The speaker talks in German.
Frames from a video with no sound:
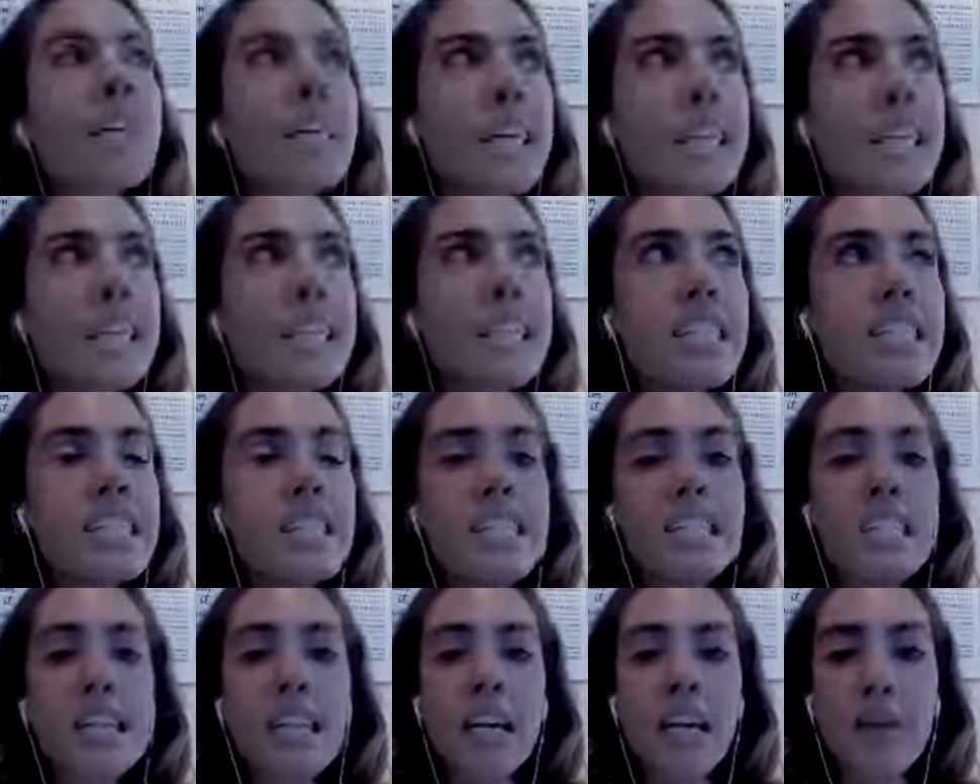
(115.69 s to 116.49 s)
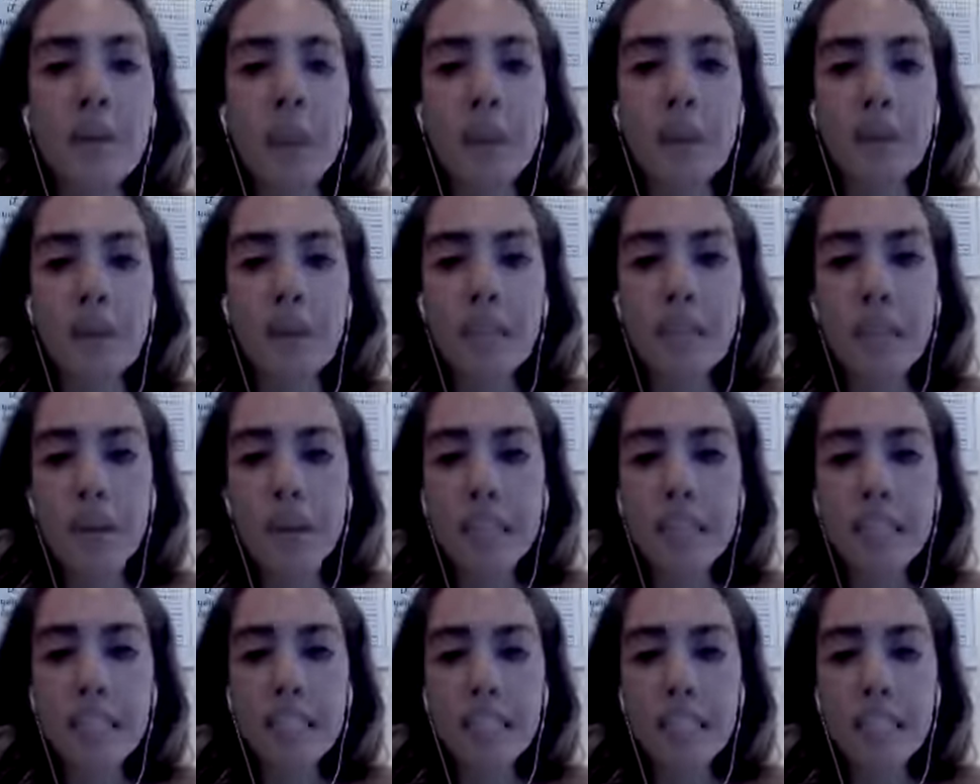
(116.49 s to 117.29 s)
ist die
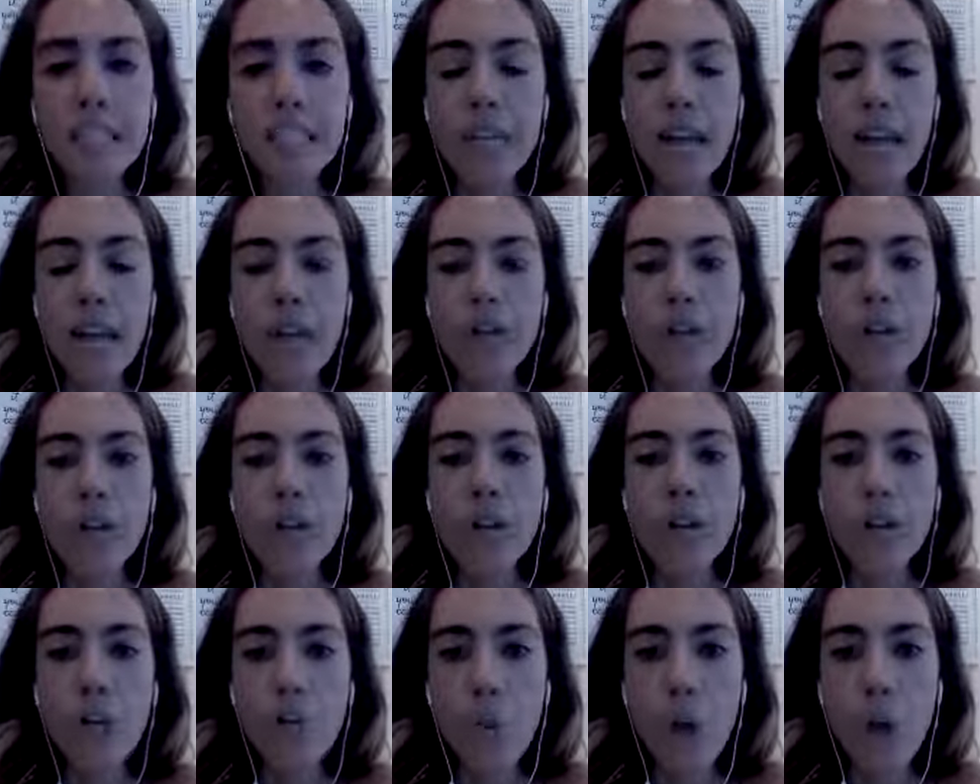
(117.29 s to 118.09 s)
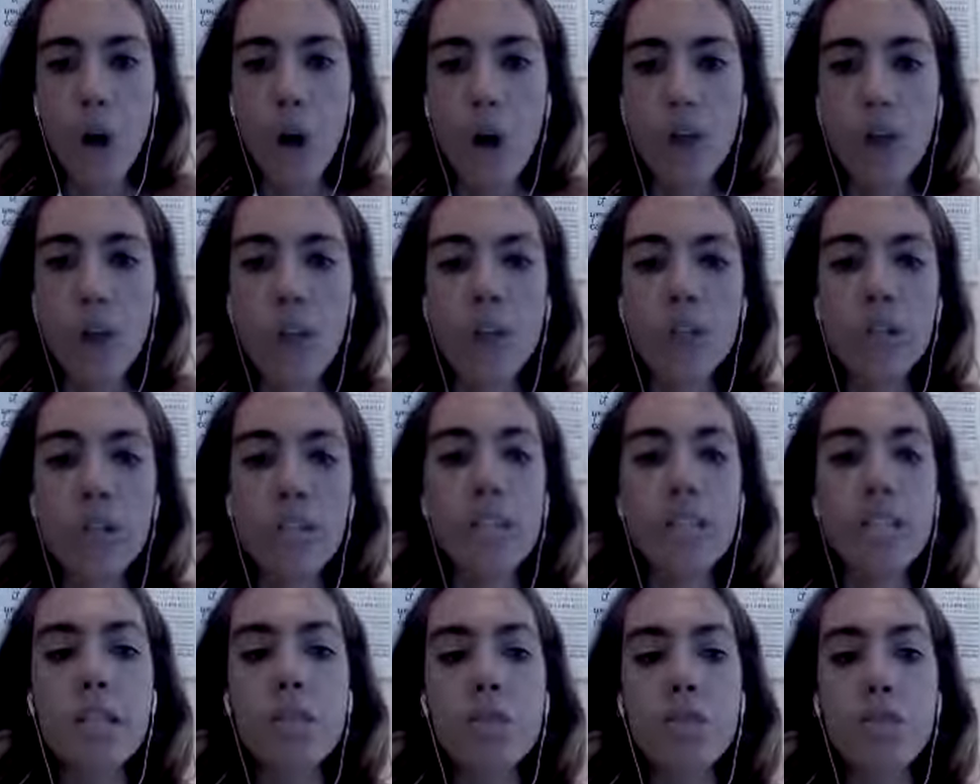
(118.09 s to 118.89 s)
beste Zeit für den Workout
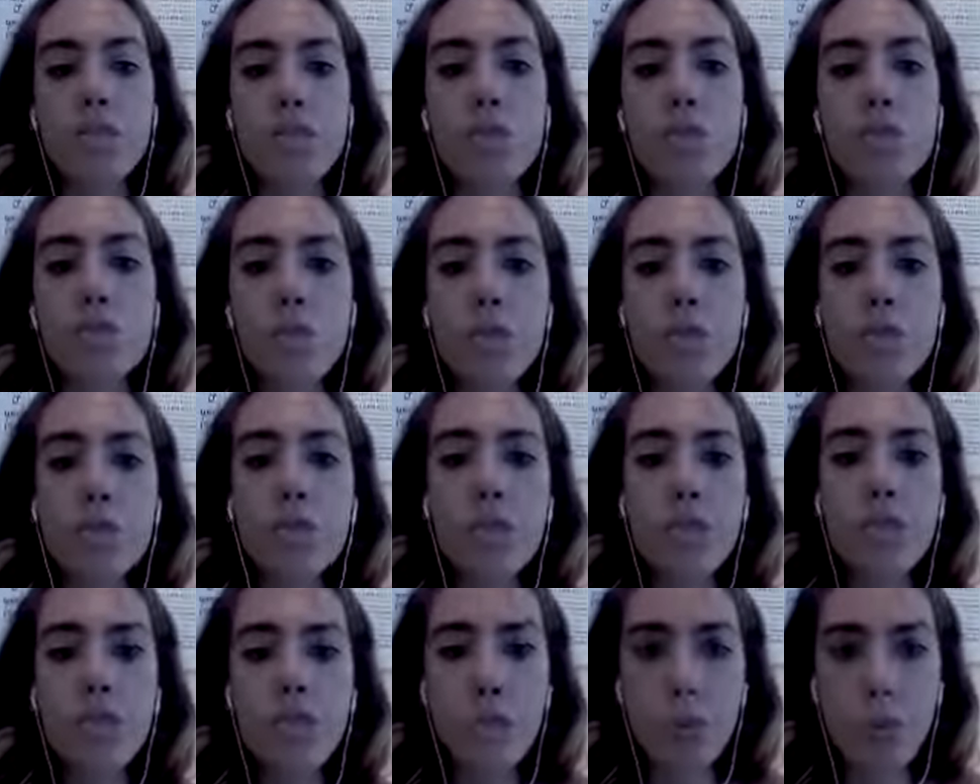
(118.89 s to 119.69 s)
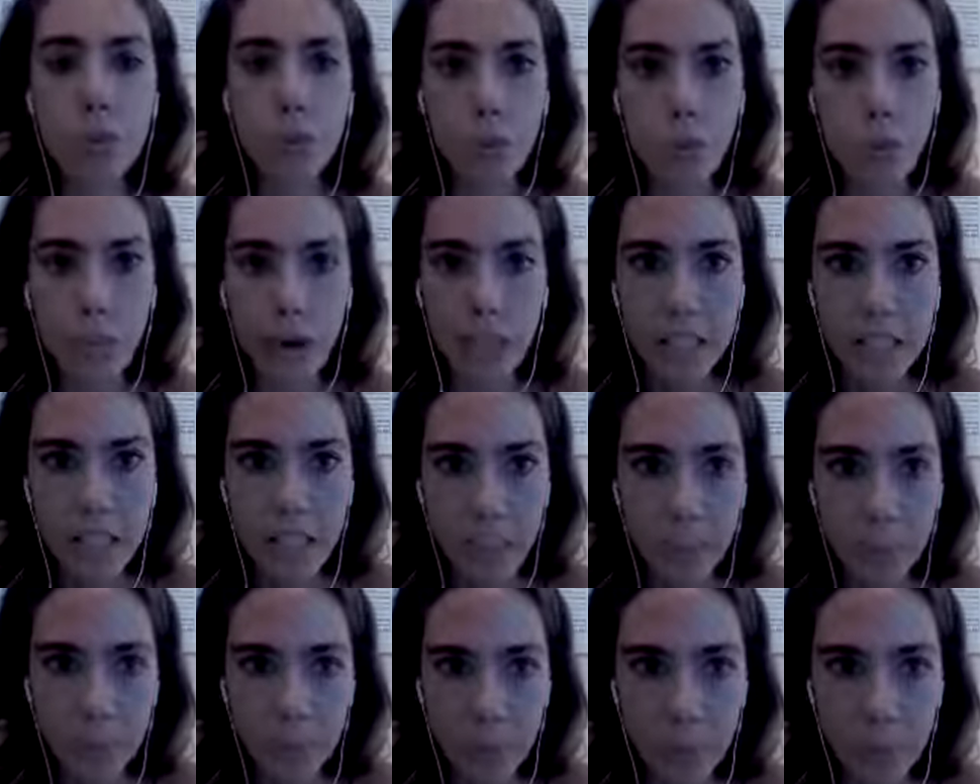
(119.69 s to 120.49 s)
ist zwischen 15 und
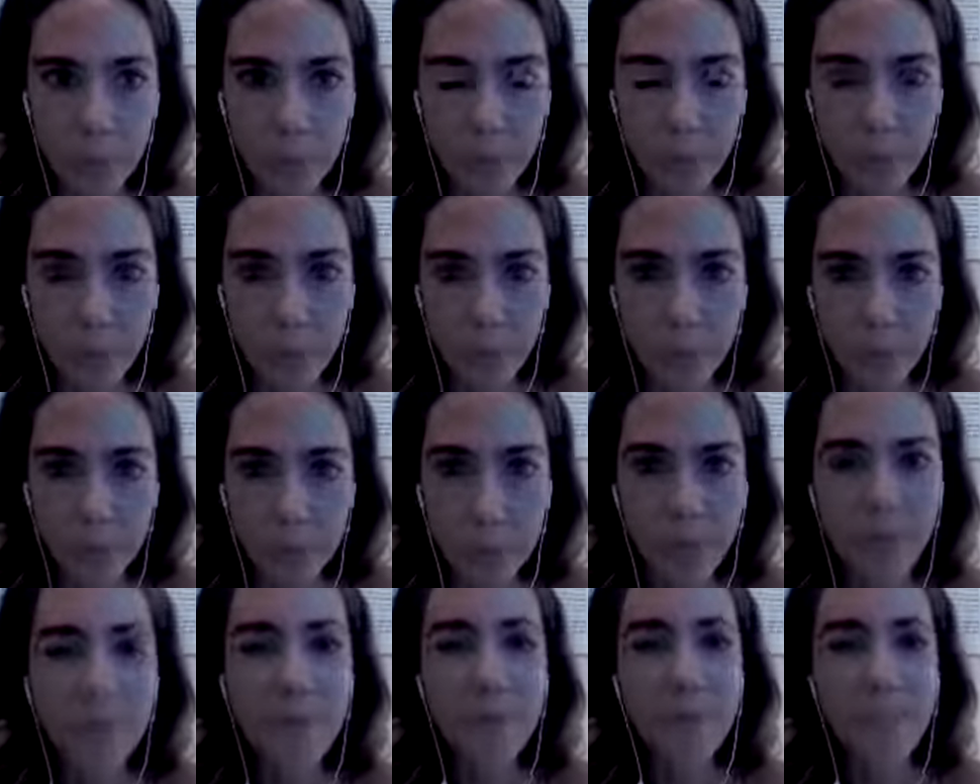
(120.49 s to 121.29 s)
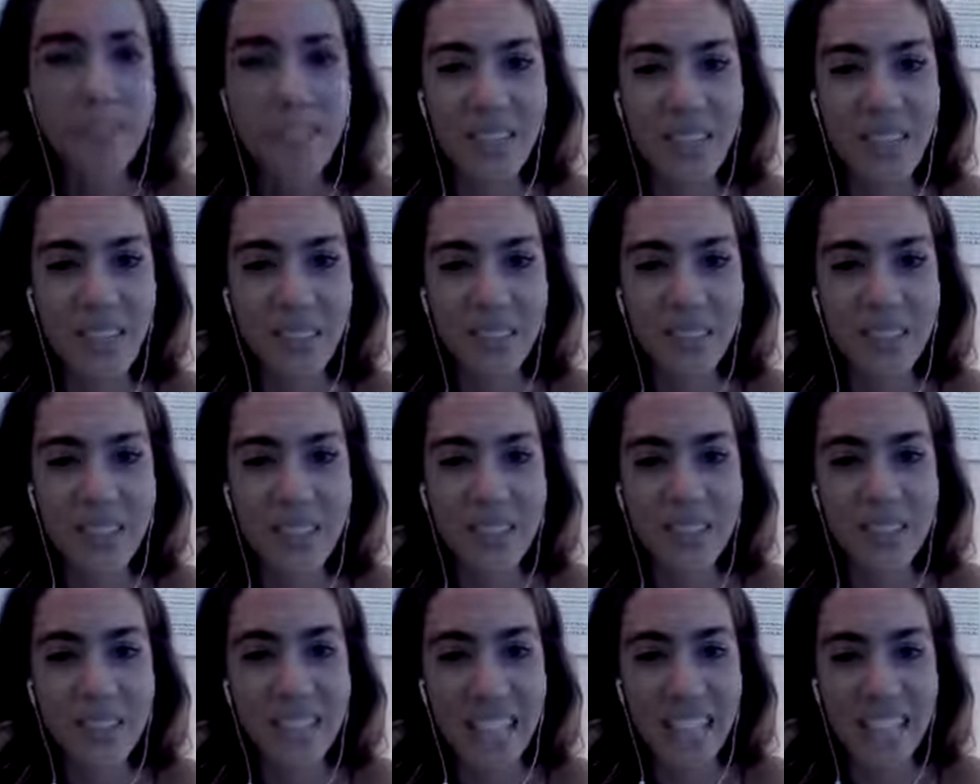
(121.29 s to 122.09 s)
19 Uhr.
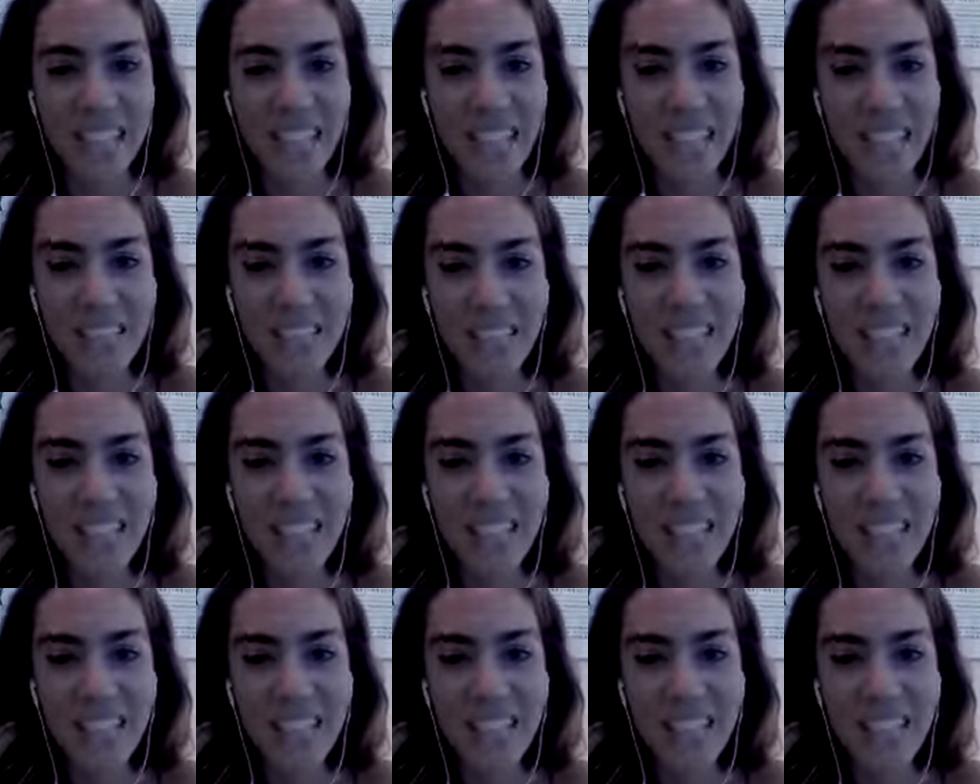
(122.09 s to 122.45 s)
Und du kennst